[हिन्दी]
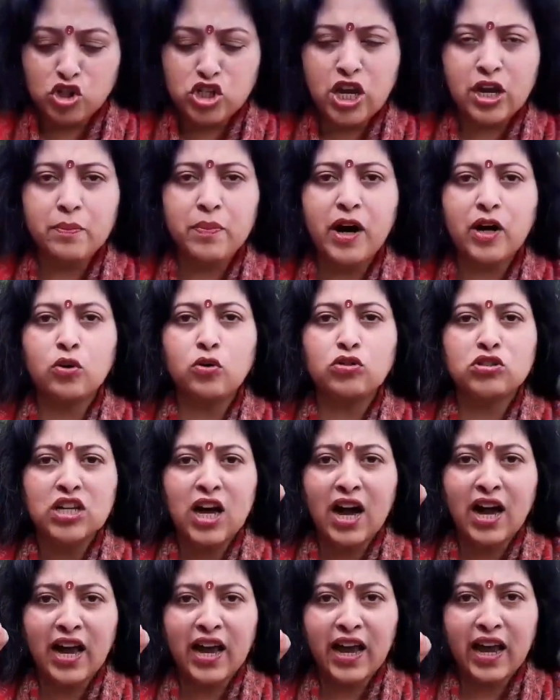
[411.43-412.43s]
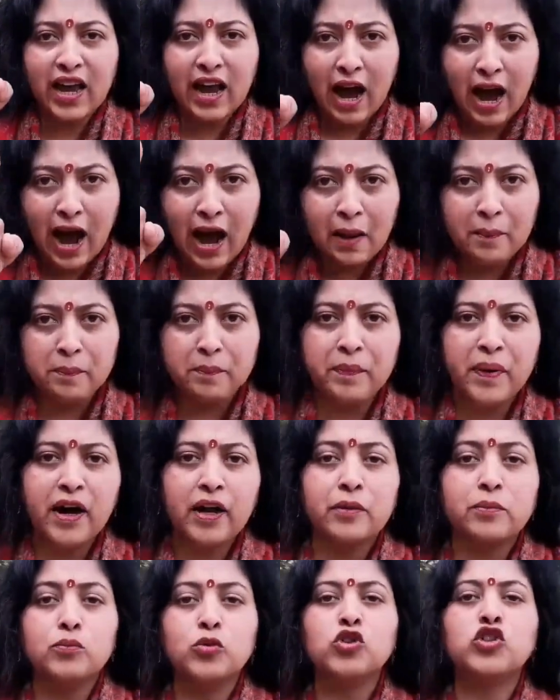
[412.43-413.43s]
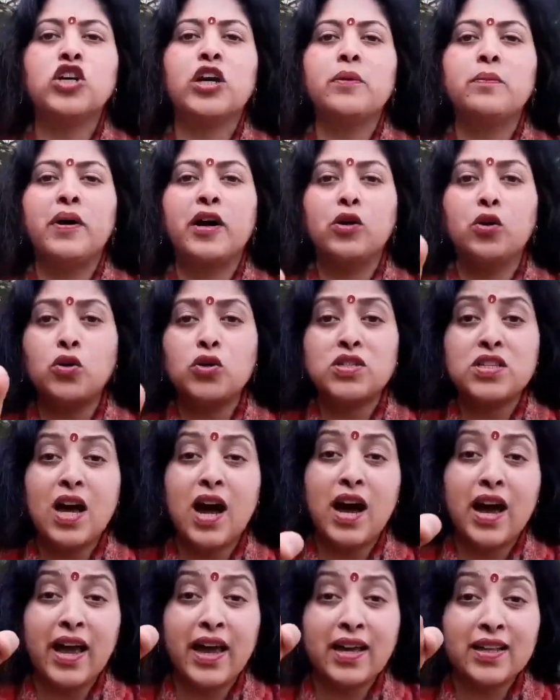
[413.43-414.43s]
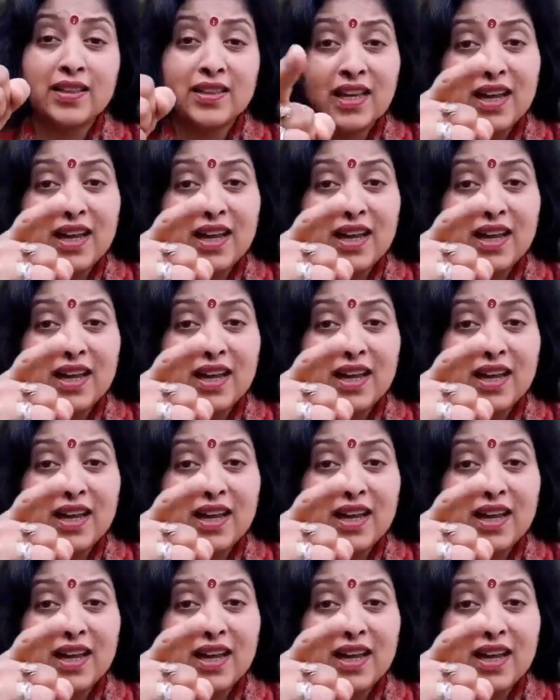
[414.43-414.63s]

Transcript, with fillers: मुझे भरोसा है आप पर मुझे भरोसा